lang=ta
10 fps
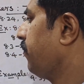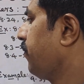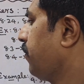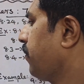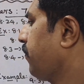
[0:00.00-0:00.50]

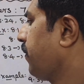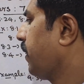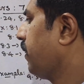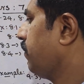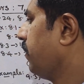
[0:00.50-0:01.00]
ஃபோர்
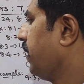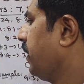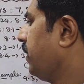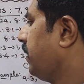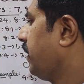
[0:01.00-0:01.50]
ஃபைவ்
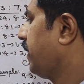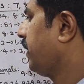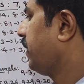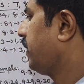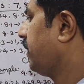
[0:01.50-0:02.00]
எயிட்
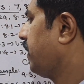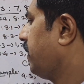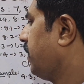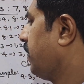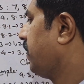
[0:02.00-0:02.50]
நைன் டென்
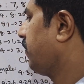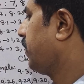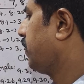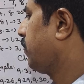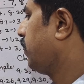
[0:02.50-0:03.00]

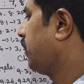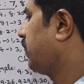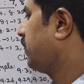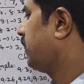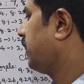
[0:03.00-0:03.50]
லெவன் டுவெல்
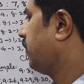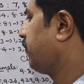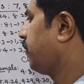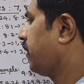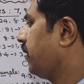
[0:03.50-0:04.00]
தேர்ட்டீன்
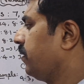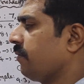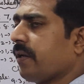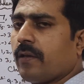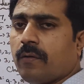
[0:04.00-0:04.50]
ஃபோர்டீன் இது
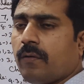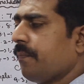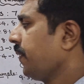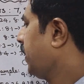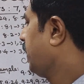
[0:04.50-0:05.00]
வரைக்கும்